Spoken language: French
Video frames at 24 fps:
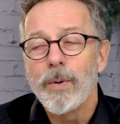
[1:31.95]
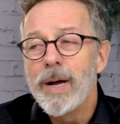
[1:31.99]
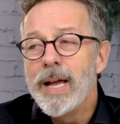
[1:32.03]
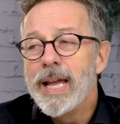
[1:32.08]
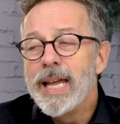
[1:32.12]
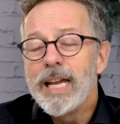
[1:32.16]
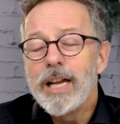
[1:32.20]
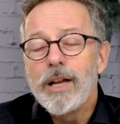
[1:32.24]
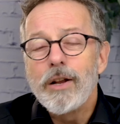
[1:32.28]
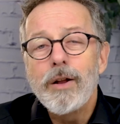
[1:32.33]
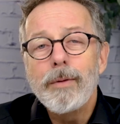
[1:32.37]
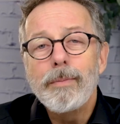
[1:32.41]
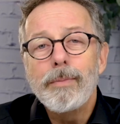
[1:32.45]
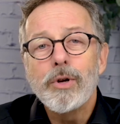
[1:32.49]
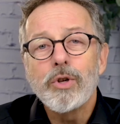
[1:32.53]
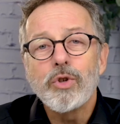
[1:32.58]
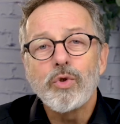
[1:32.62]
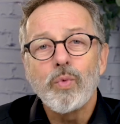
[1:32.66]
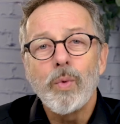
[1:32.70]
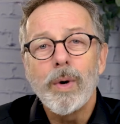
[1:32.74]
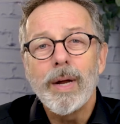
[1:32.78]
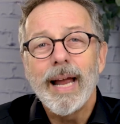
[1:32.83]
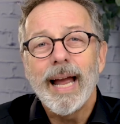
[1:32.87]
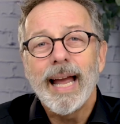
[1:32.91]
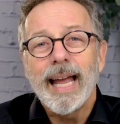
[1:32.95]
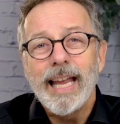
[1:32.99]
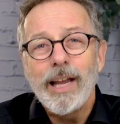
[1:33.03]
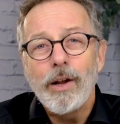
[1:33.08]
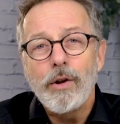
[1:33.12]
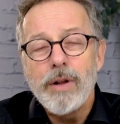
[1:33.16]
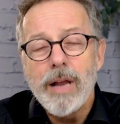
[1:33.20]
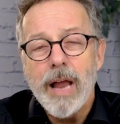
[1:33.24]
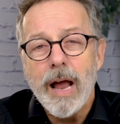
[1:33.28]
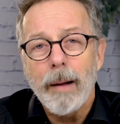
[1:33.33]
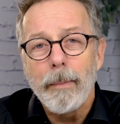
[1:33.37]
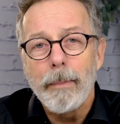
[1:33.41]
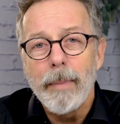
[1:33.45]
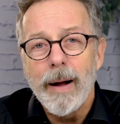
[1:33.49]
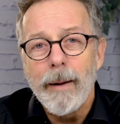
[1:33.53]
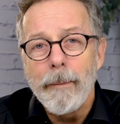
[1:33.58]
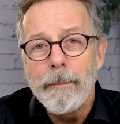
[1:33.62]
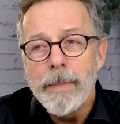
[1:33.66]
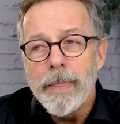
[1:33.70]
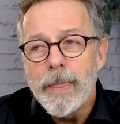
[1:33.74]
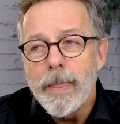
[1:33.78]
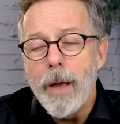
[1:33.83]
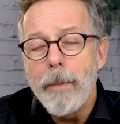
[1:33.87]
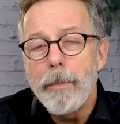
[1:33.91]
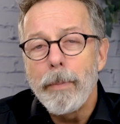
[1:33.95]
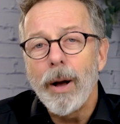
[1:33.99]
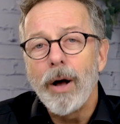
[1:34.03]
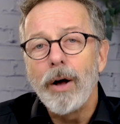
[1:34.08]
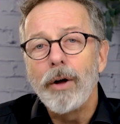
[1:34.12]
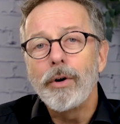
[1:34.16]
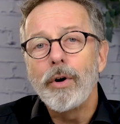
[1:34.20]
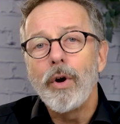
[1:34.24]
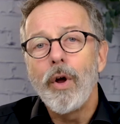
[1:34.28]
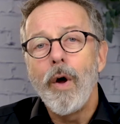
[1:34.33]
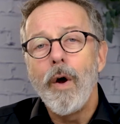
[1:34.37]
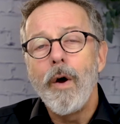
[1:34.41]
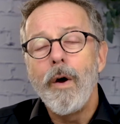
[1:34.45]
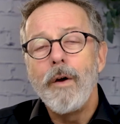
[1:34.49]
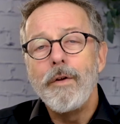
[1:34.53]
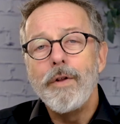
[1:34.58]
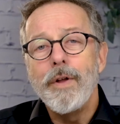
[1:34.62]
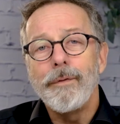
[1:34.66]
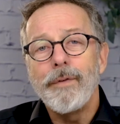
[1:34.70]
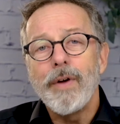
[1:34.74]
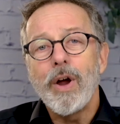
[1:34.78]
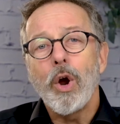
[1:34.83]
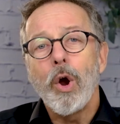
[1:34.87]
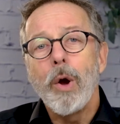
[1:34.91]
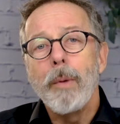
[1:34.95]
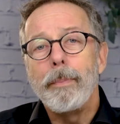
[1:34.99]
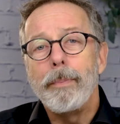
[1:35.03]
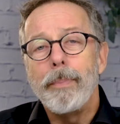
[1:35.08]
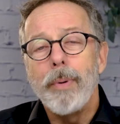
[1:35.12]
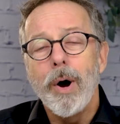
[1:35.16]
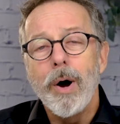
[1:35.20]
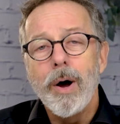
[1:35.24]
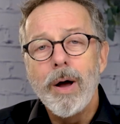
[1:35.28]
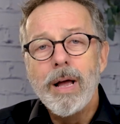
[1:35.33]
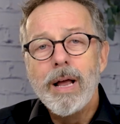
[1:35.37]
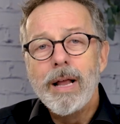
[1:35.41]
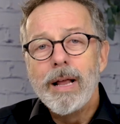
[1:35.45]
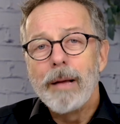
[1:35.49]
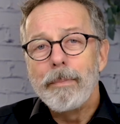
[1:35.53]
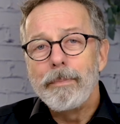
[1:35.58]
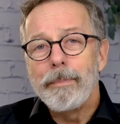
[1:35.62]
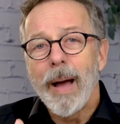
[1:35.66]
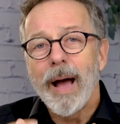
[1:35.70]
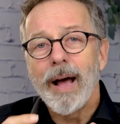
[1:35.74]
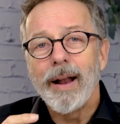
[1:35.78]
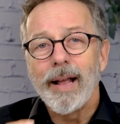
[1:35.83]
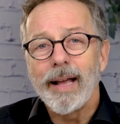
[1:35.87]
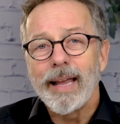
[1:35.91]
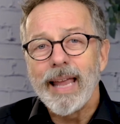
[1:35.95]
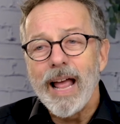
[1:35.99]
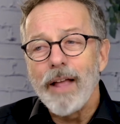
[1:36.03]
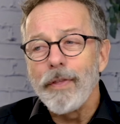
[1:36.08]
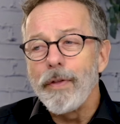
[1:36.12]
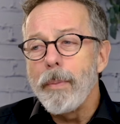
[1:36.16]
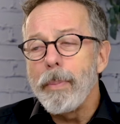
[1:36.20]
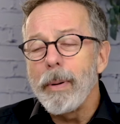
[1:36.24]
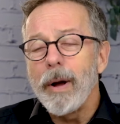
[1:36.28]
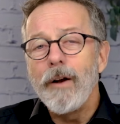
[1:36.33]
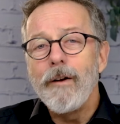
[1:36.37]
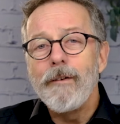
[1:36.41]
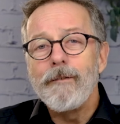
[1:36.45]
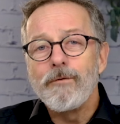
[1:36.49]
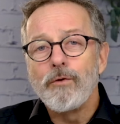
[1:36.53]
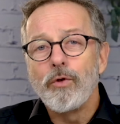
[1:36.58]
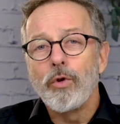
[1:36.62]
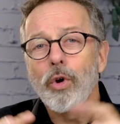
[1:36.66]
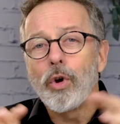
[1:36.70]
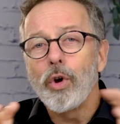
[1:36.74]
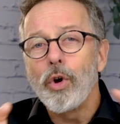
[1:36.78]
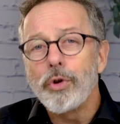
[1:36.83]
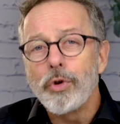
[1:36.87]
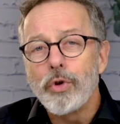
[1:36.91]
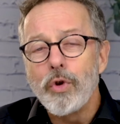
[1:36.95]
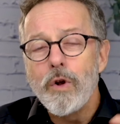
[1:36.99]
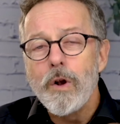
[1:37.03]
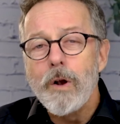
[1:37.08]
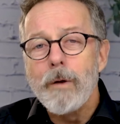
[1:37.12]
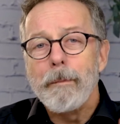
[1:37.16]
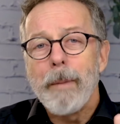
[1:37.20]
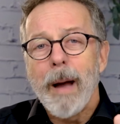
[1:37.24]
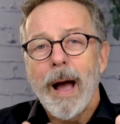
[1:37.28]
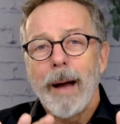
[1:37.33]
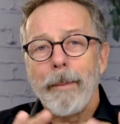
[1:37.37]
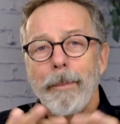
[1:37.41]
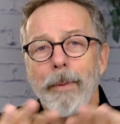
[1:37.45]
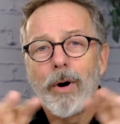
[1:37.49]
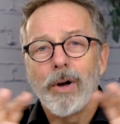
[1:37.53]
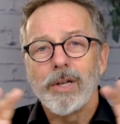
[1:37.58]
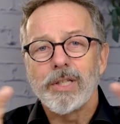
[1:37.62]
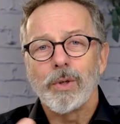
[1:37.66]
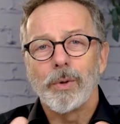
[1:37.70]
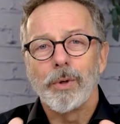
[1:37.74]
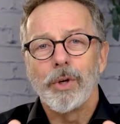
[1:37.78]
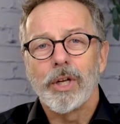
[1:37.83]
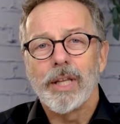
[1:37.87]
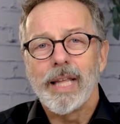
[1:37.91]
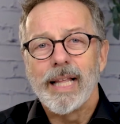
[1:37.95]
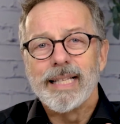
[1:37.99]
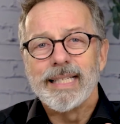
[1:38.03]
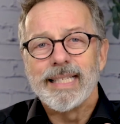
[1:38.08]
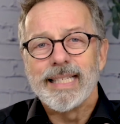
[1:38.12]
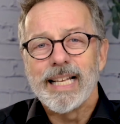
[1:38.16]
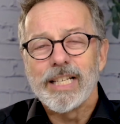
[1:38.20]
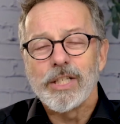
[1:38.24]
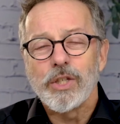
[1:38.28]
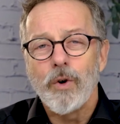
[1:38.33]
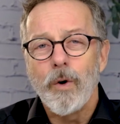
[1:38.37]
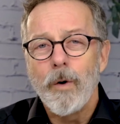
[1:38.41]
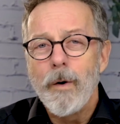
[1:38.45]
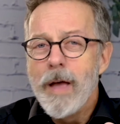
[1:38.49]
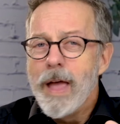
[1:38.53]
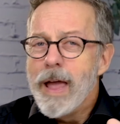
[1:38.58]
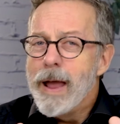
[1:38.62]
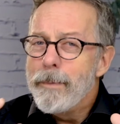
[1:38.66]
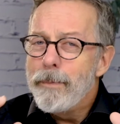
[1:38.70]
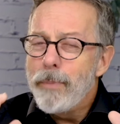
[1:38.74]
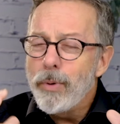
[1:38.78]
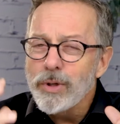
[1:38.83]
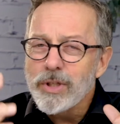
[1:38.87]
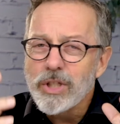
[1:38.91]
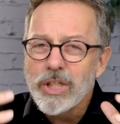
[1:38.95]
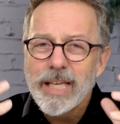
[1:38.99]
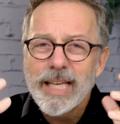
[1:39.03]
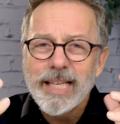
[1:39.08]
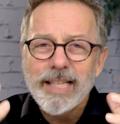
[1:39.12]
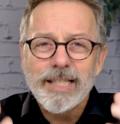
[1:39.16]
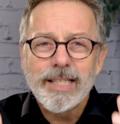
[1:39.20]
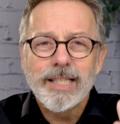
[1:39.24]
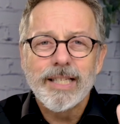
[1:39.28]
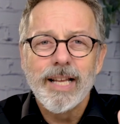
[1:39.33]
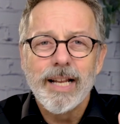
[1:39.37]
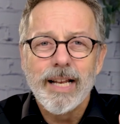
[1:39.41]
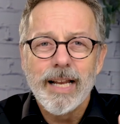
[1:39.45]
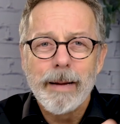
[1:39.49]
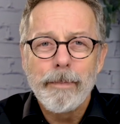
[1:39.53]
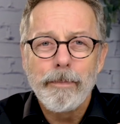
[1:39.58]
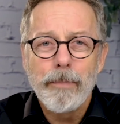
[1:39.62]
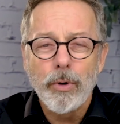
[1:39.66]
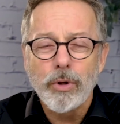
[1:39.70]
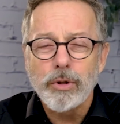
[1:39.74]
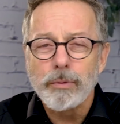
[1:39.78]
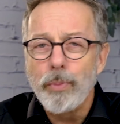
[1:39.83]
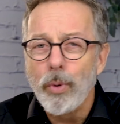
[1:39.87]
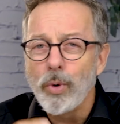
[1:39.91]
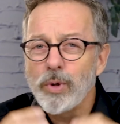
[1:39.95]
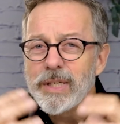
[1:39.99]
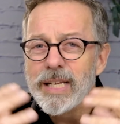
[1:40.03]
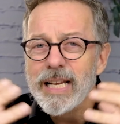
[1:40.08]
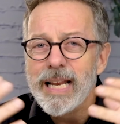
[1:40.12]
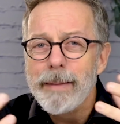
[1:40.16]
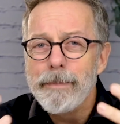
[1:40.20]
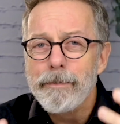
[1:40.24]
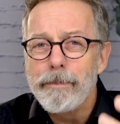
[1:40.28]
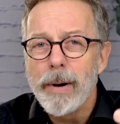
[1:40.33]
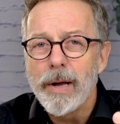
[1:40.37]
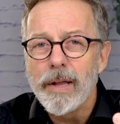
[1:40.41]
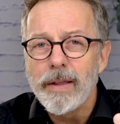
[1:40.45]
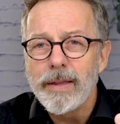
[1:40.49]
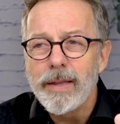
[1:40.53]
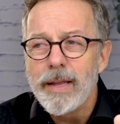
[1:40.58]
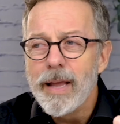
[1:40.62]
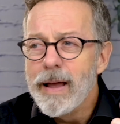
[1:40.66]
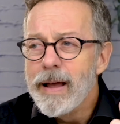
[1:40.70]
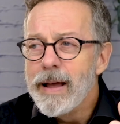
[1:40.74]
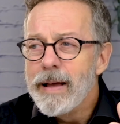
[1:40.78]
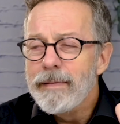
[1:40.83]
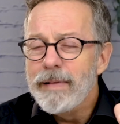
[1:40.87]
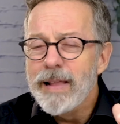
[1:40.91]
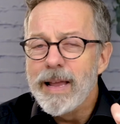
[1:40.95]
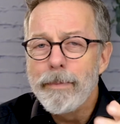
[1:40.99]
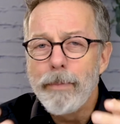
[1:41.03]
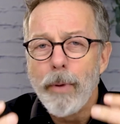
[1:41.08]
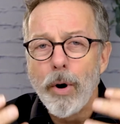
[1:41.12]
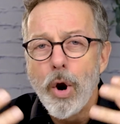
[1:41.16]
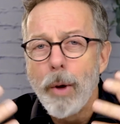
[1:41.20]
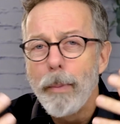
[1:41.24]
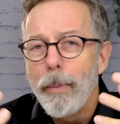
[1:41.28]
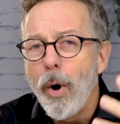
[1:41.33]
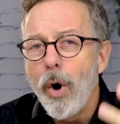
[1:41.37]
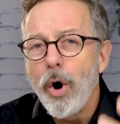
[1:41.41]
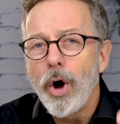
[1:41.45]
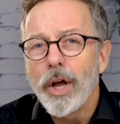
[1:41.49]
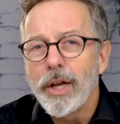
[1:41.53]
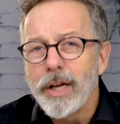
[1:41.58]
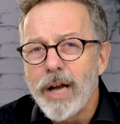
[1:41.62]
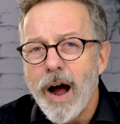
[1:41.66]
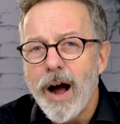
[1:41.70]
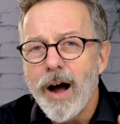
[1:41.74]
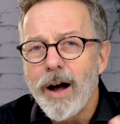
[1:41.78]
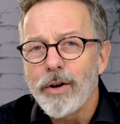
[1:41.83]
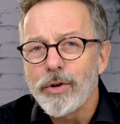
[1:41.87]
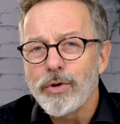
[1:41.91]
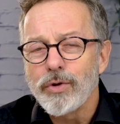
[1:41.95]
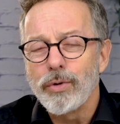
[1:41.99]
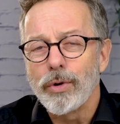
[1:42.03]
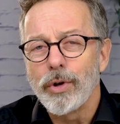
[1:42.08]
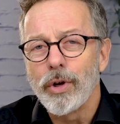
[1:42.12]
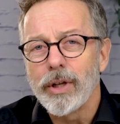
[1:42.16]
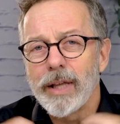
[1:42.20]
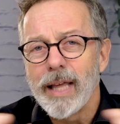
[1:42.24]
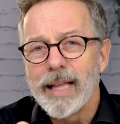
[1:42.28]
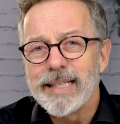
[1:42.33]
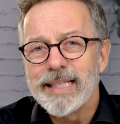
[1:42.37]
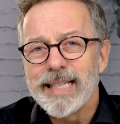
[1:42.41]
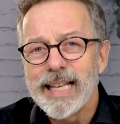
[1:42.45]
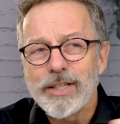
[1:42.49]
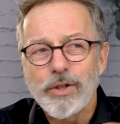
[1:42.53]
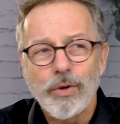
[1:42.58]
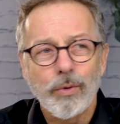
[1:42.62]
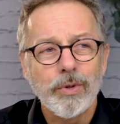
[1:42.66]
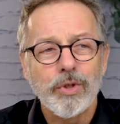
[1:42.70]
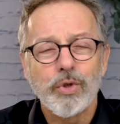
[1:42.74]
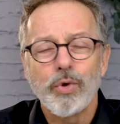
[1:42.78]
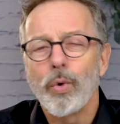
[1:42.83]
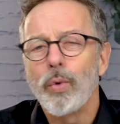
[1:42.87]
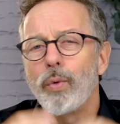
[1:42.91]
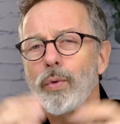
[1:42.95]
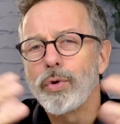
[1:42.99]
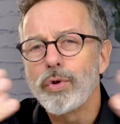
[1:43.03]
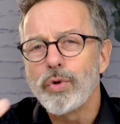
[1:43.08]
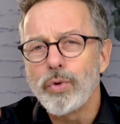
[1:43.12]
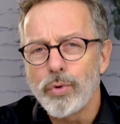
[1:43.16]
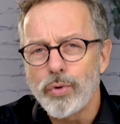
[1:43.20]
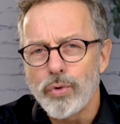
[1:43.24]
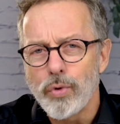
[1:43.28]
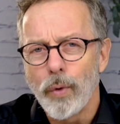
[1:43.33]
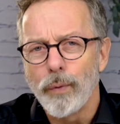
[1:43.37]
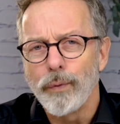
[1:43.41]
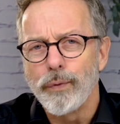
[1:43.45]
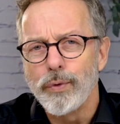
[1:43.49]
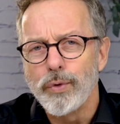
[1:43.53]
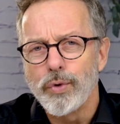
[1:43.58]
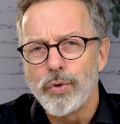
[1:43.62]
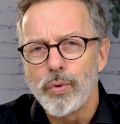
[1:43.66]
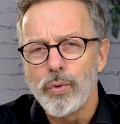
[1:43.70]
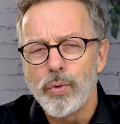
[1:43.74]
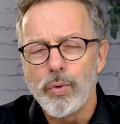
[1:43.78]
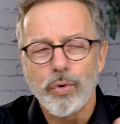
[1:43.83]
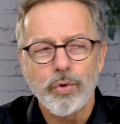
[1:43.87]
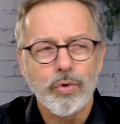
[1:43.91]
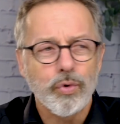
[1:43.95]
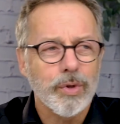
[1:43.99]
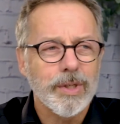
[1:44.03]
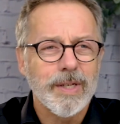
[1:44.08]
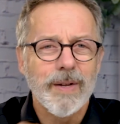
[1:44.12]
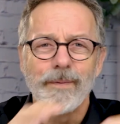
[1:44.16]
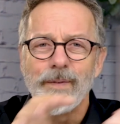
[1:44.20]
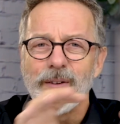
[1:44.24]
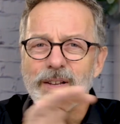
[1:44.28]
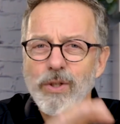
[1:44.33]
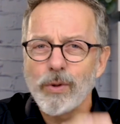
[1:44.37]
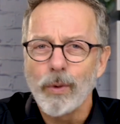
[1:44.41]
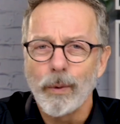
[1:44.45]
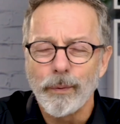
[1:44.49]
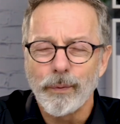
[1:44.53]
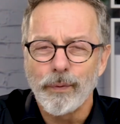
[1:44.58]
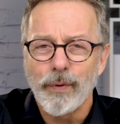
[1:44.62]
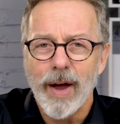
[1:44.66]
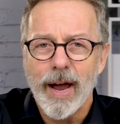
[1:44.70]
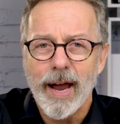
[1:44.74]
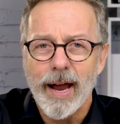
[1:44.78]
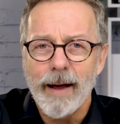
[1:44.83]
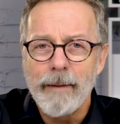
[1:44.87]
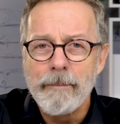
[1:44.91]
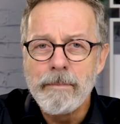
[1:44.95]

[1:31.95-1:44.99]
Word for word: Il a besoin régulièrement de prendre de faire un pas par en arrière, de prendre du recul par rapport à son organisation pour se questionner, pour se poser les bonnes, le bon regard sur l'organisation, sur, son futur, sur ses façons de faire.